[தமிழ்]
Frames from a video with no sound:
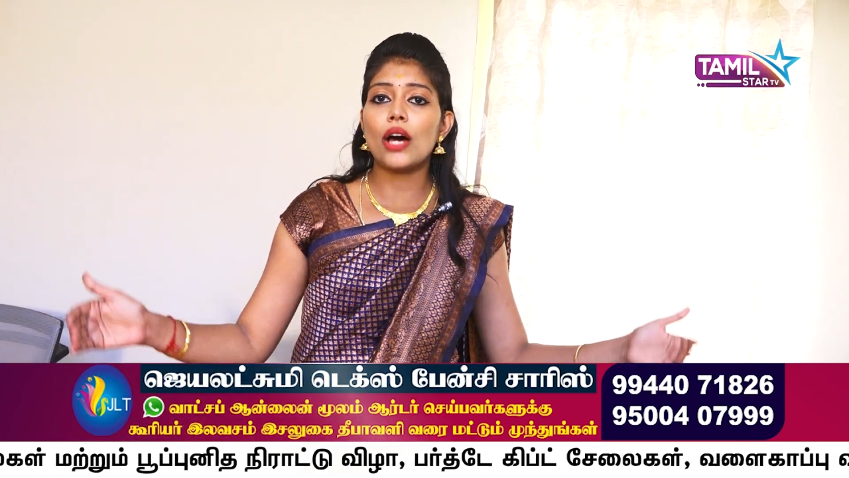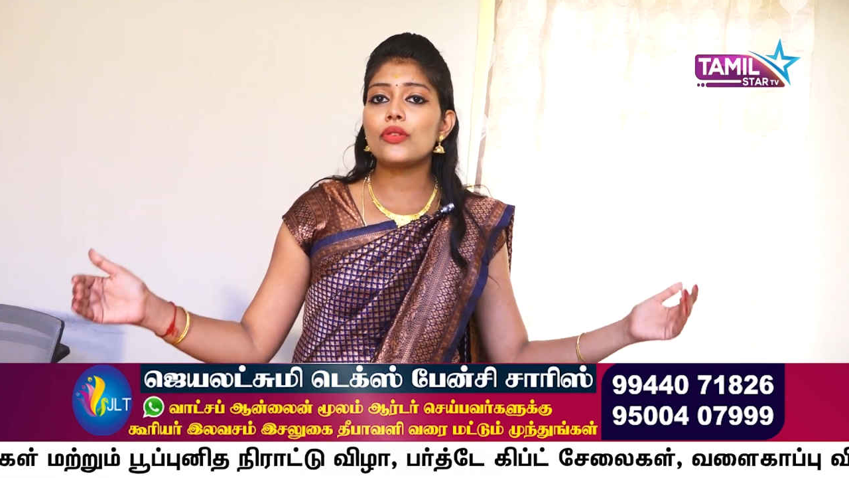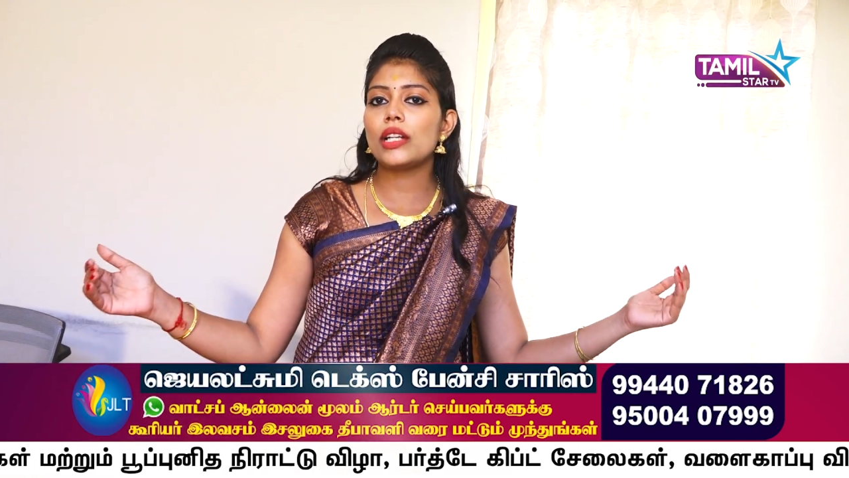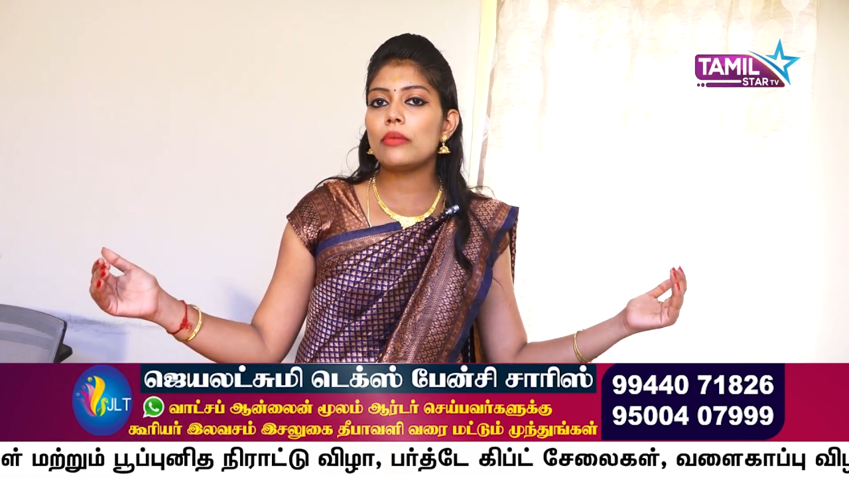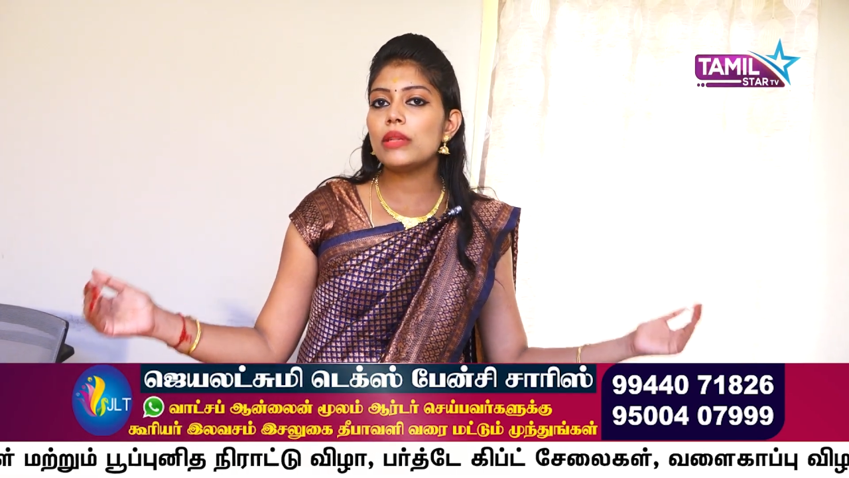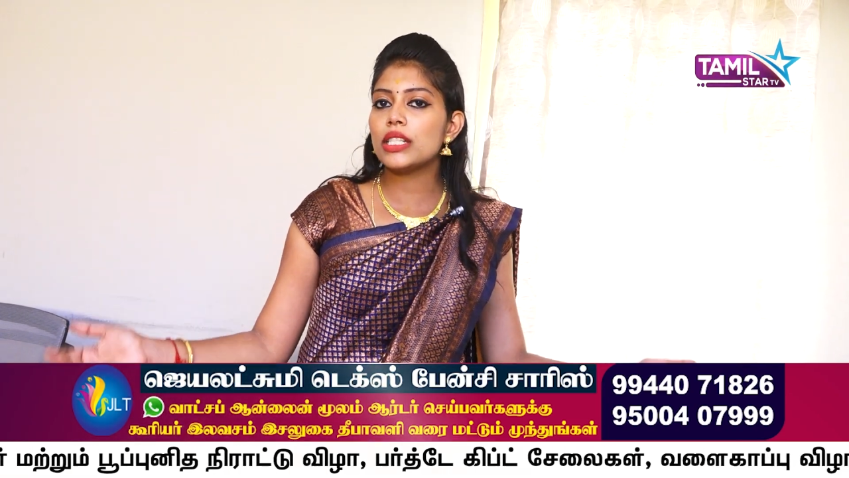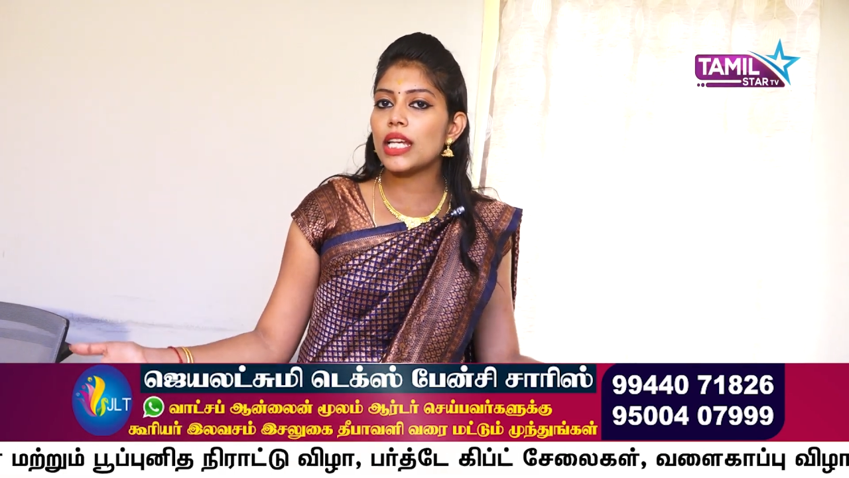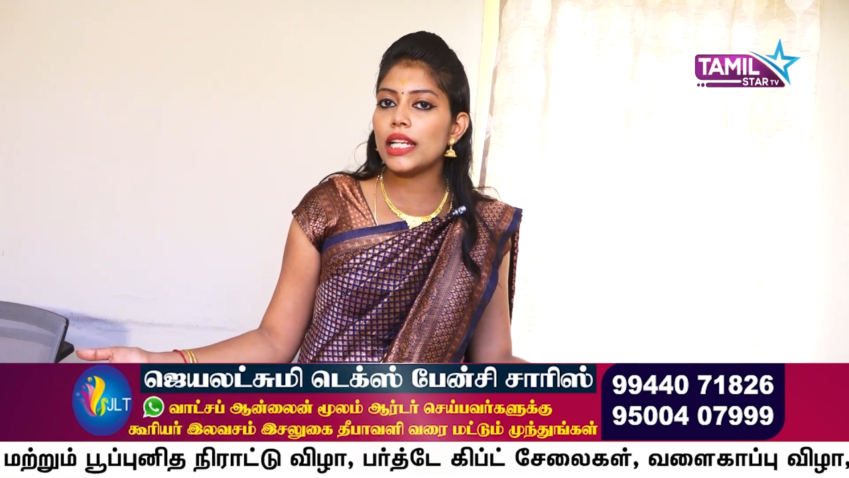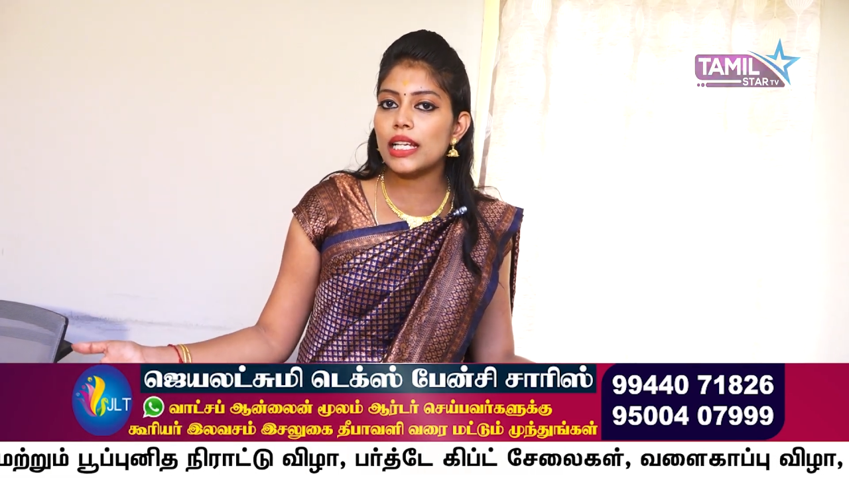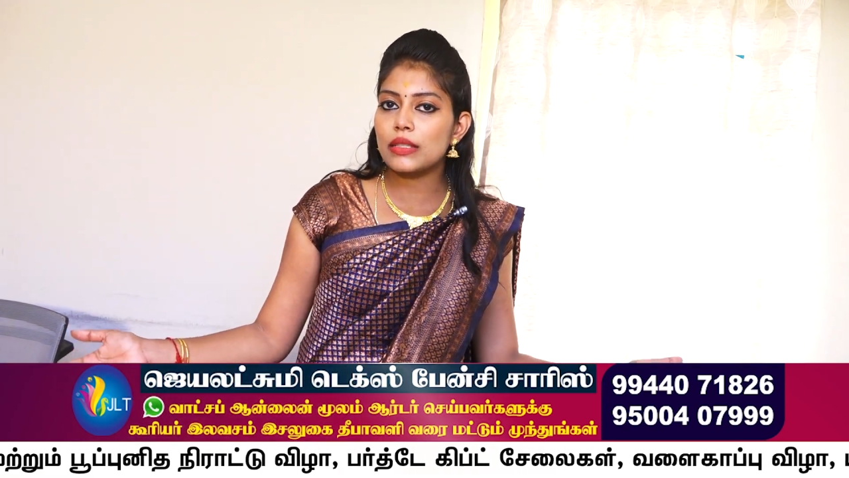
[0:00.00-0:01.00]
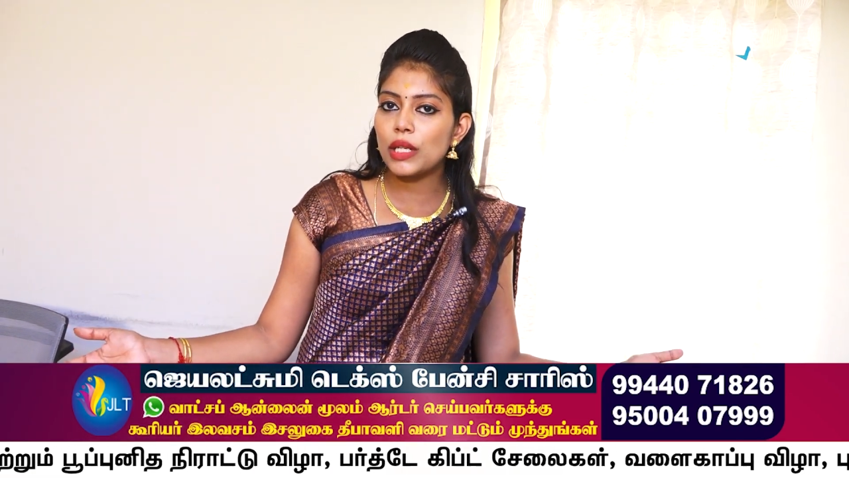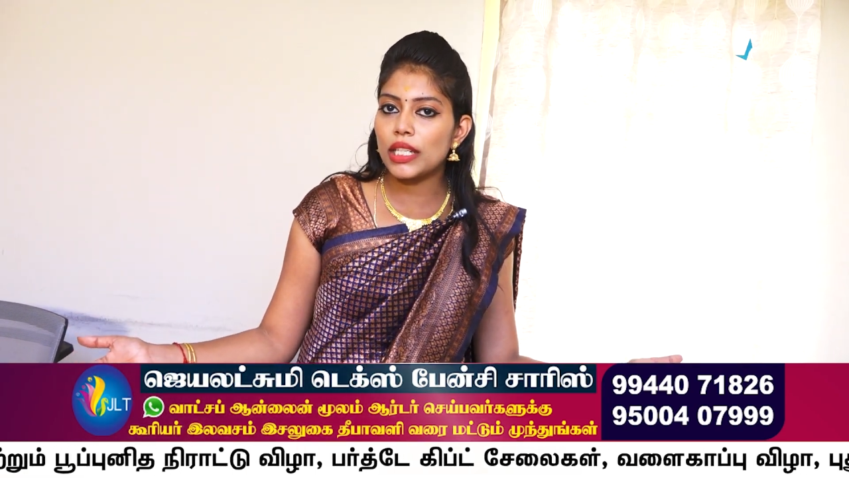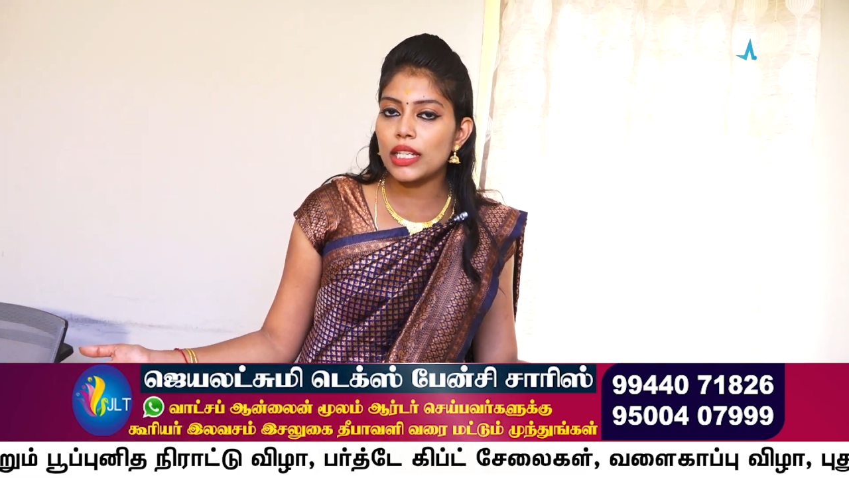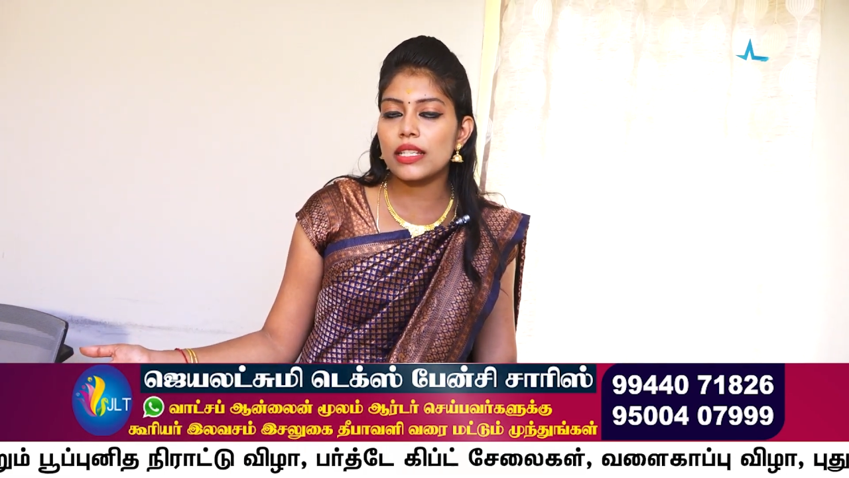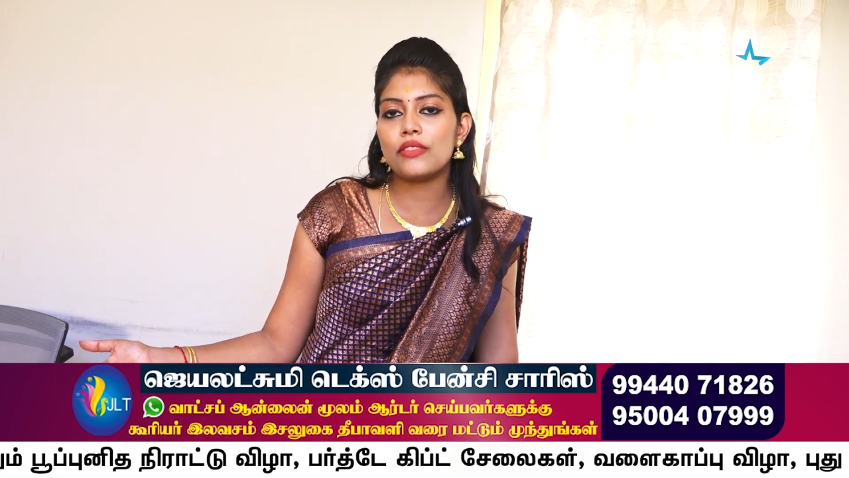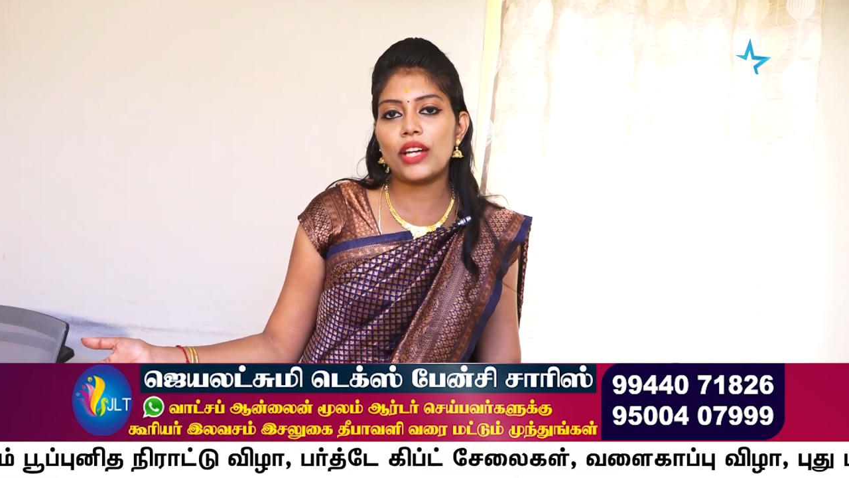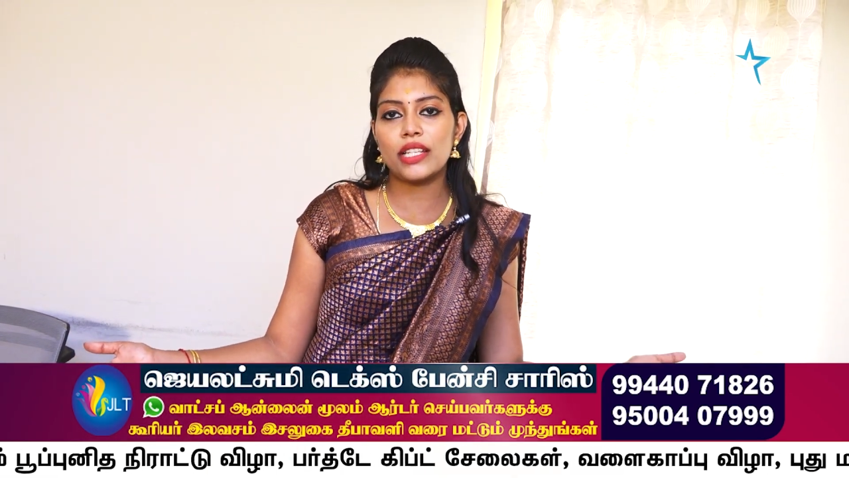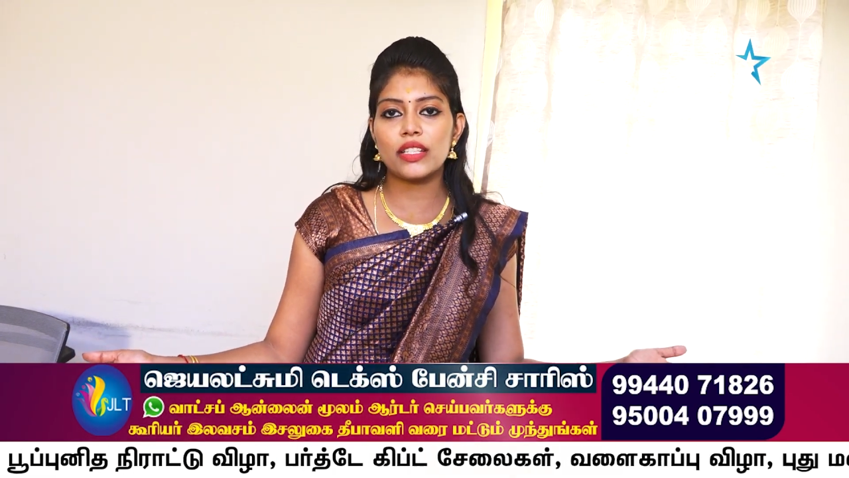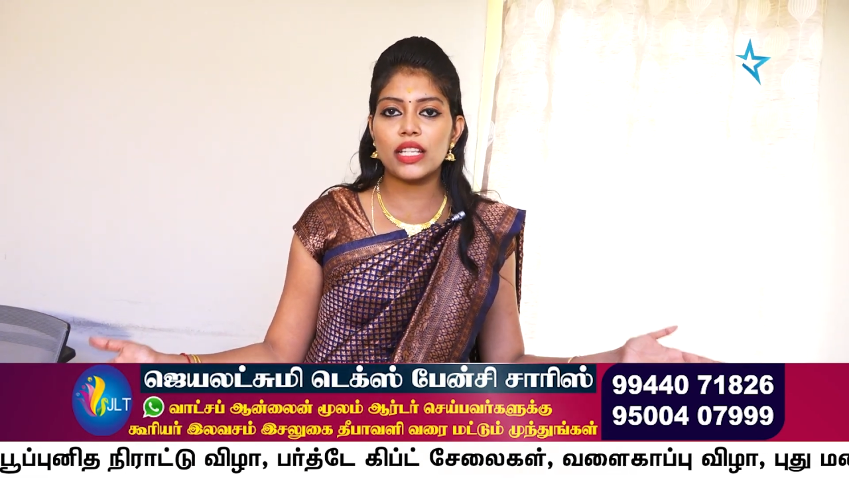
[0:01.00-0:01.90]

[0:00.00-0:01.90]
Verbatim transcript: அதுவும் நம்ம ஜெயலக்ஷ்மி டெக்ஸ் அண்ட் ஃபேன்சி